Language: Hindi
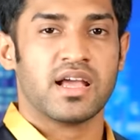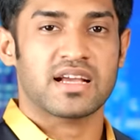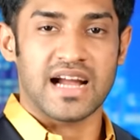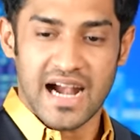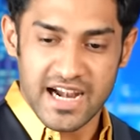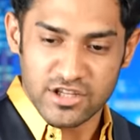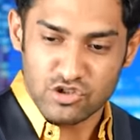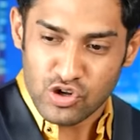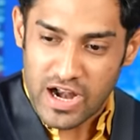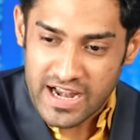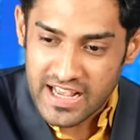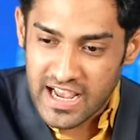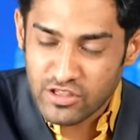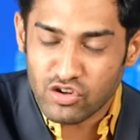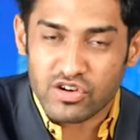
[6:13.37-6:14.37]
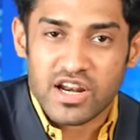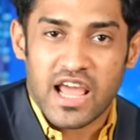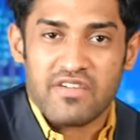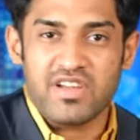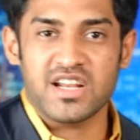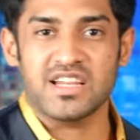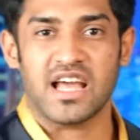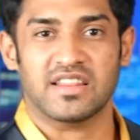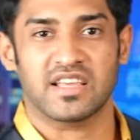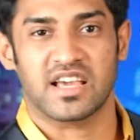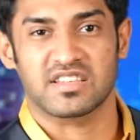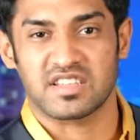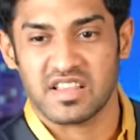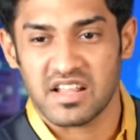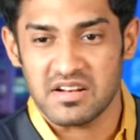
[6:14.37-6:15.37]
है गाड़ी चुराने गए तो ड्राइविंग नहीं आती
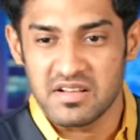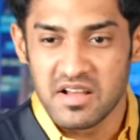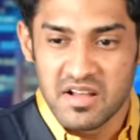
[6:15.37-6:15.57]
किसी दिन